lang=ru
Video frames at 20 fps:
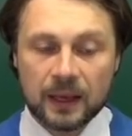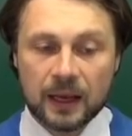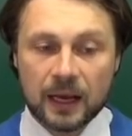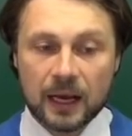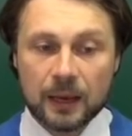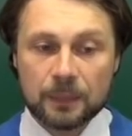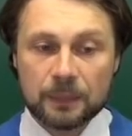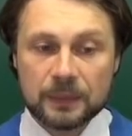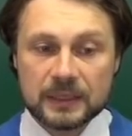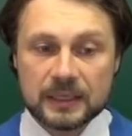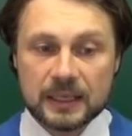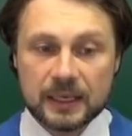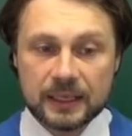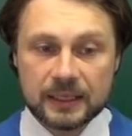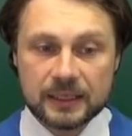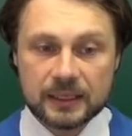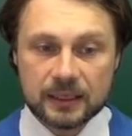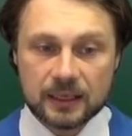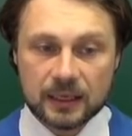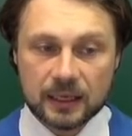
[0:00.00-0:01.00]

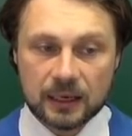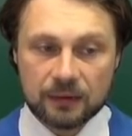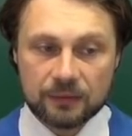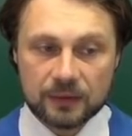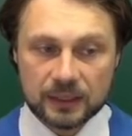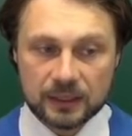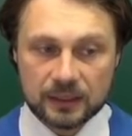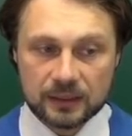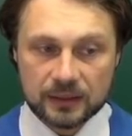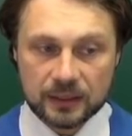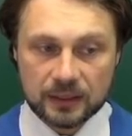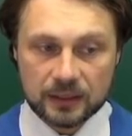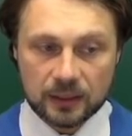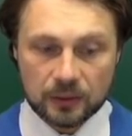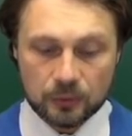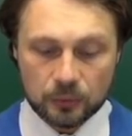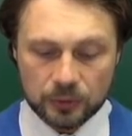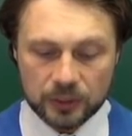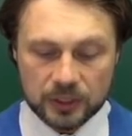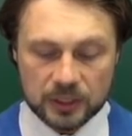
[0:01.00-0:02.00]
Определите, какова длина
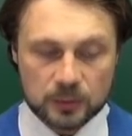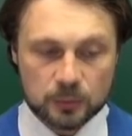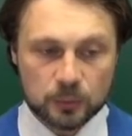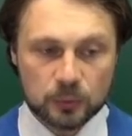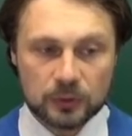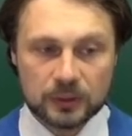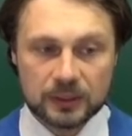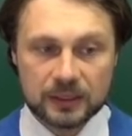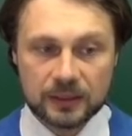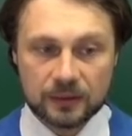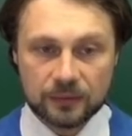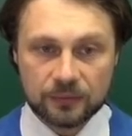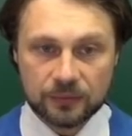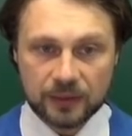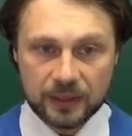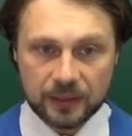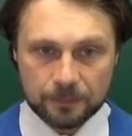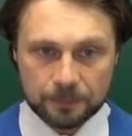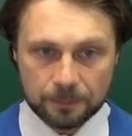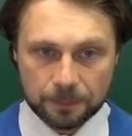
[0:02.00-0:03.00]
дороги с пункта
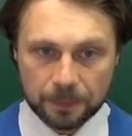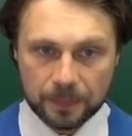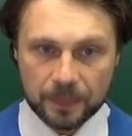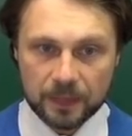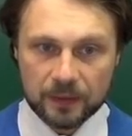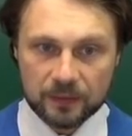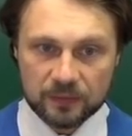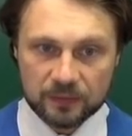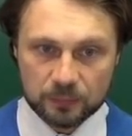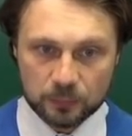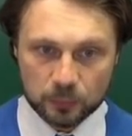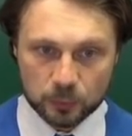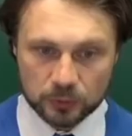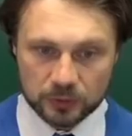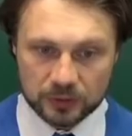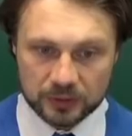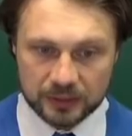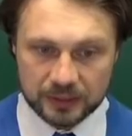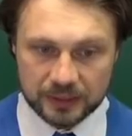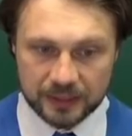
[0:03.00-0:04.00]
В
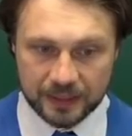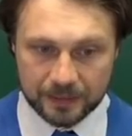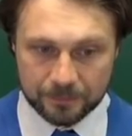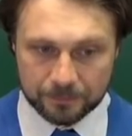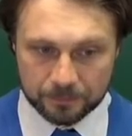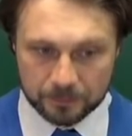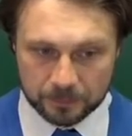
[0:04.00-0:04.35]
пункт Е.